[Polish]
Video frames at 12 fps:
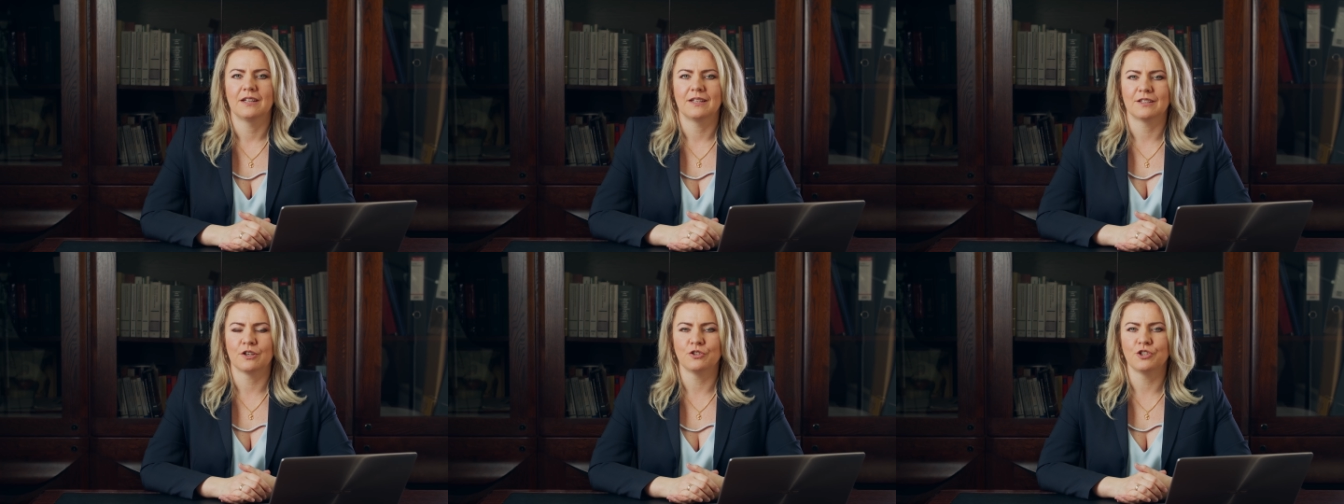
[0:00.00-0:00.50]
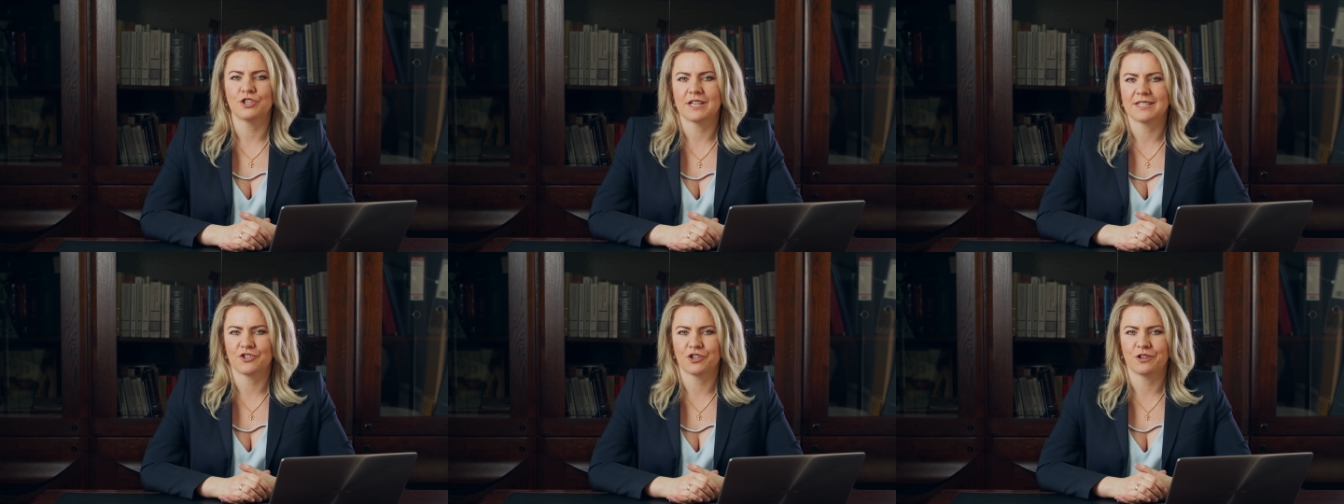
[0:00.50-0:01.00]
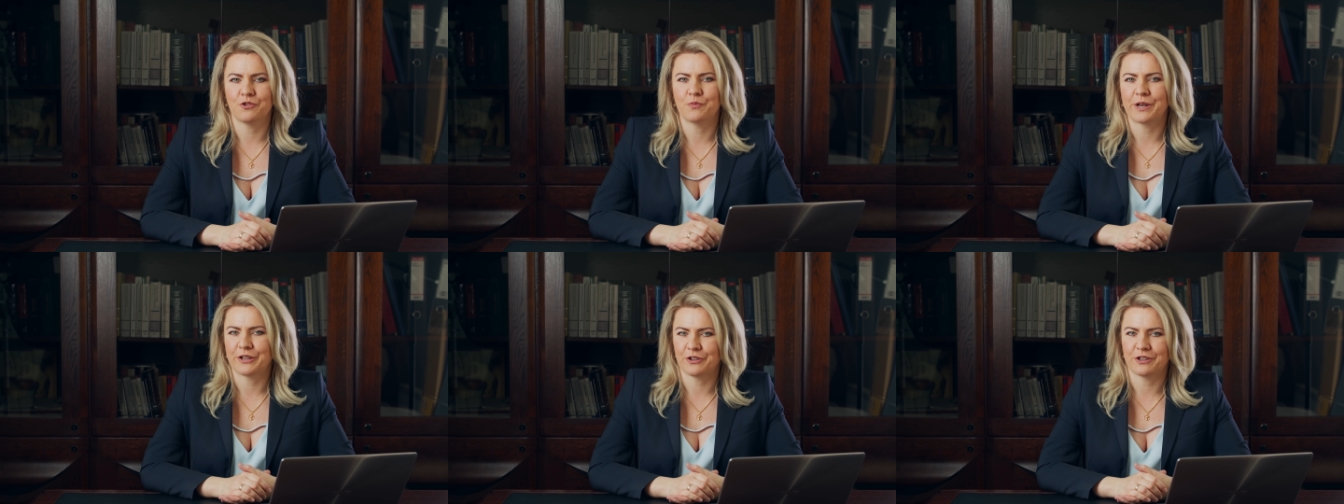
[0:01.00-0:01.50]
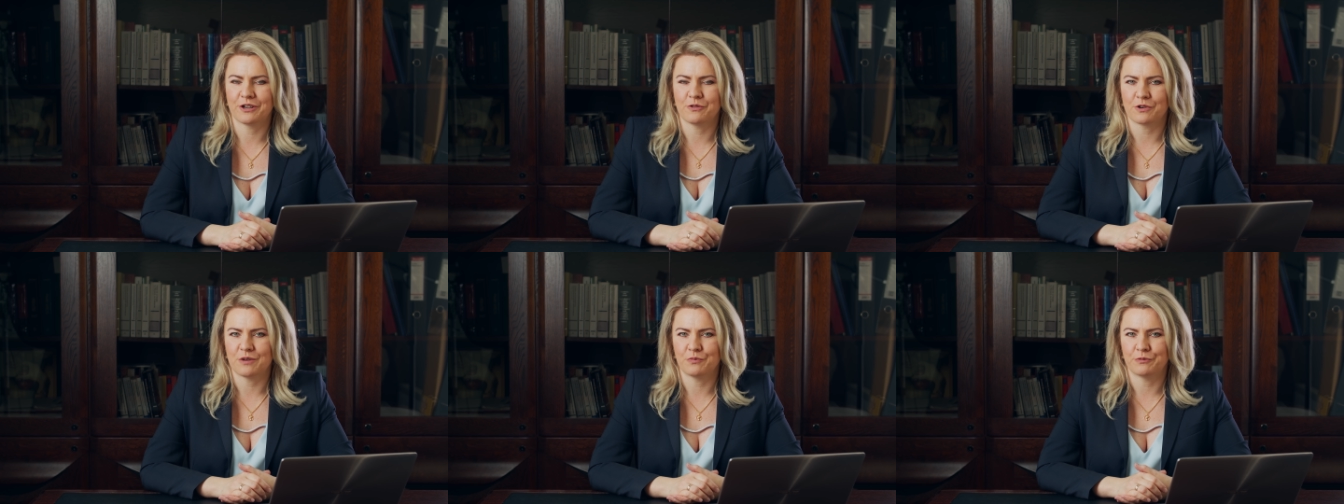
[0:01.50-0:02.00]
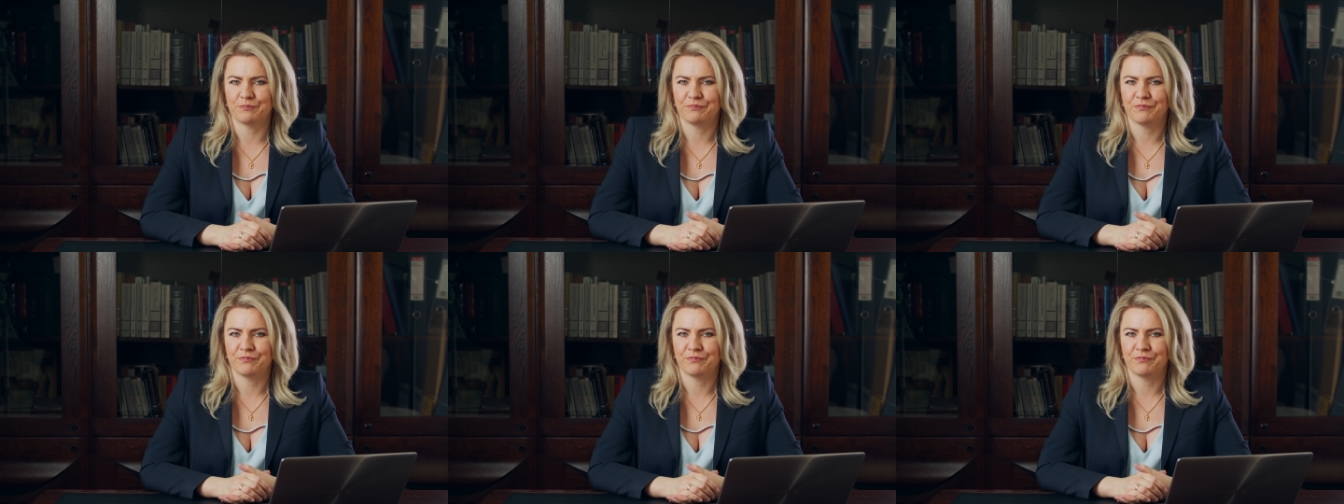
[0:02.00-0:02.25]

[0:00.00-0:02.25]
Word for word: Nadchodzi czas naszego upragnionego urlopu.